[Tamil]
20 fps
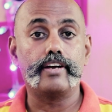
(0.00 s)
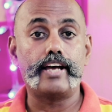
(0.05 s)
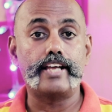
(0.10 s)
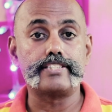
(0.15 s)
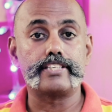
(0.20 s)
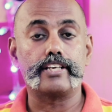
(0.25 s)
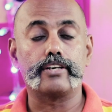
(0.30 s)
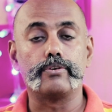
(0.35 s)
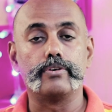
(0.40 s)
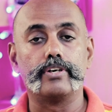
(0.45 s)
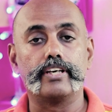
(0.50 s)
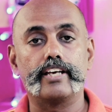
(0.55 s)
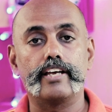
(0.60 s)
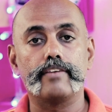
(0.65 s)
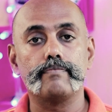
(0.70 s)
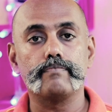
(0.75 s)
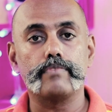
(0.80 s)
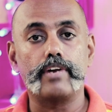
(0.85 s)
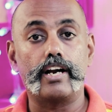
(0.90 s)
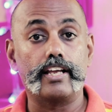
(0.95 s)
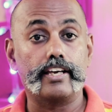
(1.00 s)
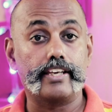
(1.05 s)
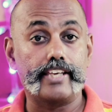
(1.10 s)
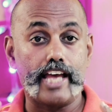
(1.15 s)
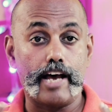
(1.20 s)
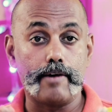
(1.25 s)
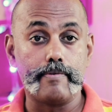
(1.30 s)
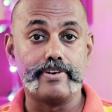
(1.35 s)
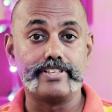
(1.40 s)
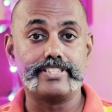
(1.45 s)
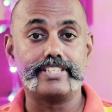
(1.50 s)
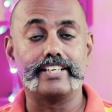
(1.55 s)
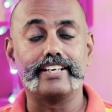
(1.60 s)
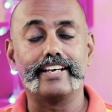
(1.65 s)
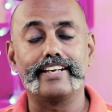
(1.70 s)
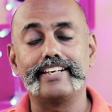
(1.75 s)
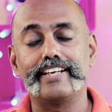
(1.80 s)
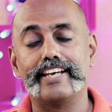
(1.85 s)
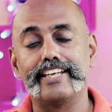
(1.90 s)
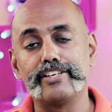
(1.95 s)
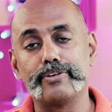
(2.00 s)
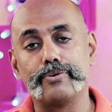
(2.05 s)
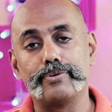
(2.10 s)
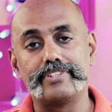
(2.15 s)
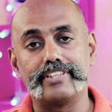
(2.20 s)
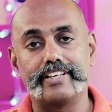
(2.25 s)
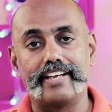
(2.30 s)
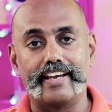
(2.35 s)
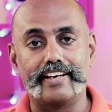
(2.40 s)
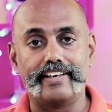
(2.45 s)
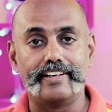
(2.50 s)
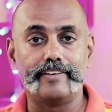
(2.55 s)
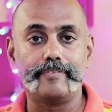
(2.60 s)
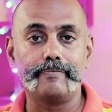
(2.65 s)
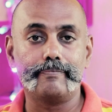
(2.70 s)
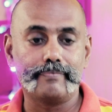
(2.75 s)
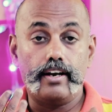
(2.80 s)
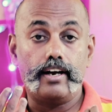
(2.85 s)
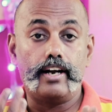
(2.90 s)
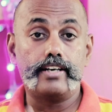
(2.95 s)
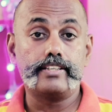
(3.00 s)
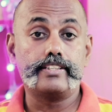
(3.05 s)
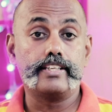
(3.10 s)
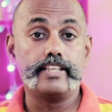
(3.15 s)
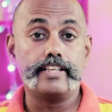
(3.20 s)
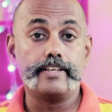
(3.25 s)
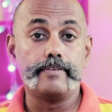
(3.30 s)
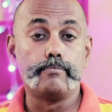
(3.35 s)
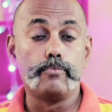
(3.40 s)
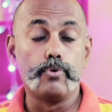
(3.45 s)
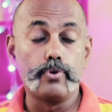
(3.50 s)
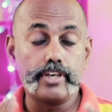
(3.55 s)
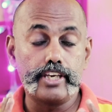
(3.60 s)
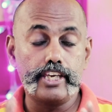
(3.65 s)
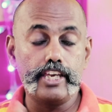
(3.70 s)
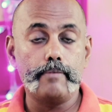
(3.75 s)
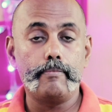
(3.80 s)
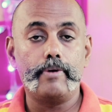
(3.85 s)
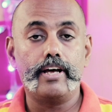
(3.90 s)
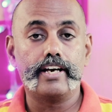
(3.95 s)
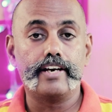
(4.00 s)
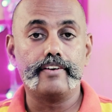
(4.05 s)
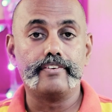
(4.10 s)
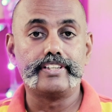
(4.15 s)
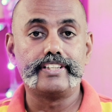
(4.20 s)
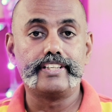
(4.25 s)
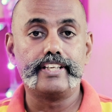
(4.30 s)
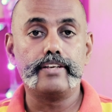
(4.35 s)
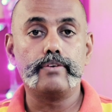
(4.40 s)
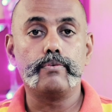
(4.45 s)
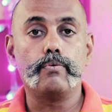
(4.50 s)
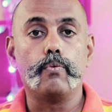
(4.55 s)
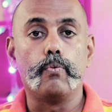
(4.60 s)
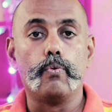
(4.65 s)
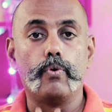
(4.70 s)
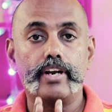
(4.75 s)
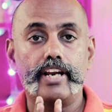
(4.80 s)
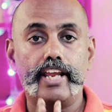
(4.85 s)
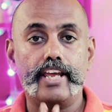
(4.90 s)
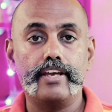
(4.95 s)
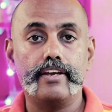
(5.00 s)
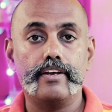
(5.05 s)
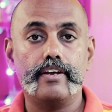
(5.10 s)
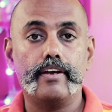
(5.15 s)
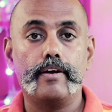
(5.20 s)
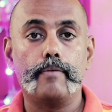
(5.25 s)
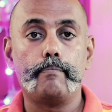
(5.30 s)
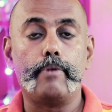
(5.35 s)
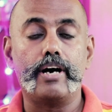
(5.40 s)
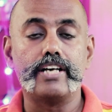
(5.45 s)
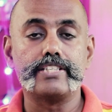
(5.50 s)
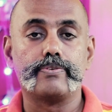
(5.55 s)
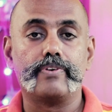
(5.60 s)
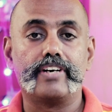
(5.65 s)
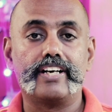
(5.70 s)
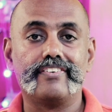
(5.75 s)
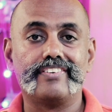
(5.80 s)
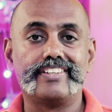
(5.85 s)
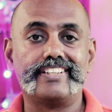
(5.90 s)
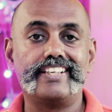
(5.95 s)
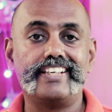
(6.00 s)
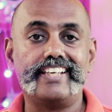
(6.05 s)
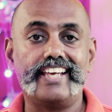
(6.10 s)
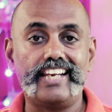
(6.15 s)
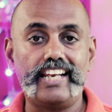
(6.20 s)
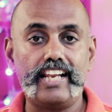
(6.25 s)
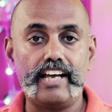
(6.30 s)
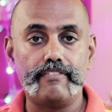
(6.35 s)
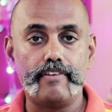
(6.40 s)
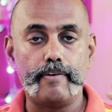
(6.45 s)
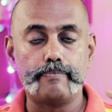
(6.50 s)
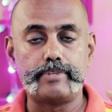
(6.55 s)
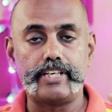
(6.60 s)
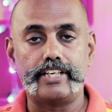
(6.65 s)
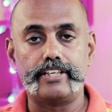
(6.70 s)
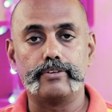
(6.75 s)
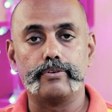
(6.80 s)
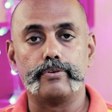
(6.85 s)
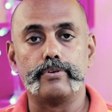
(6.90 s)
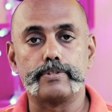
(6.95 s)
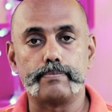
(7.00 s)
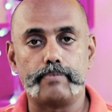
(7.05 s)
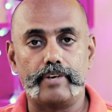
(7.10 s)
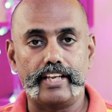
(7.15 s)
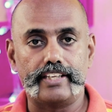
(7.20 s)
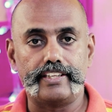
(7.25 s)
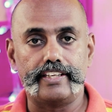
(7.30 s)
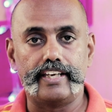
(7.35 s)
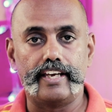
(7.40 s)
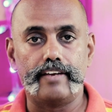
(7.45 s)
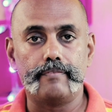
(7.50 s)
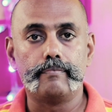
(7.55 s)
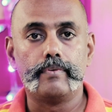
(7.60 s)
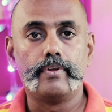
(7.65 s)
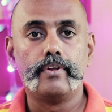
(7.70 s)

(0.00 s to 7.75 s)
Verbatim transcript: ஆன்சர் கொடுங்க ஆனால் ஞாபகம் வச்சுங்க நீங்கள் எதை கொடுத்துருக்கீங்கன்னு அடுத்தது முக்கியமாக வந்து ஒரே பாஸ்வேர்டை வந்து எல்லா வெப்சைட்டுக்கும் யூஸ் பண்ணாதீங்க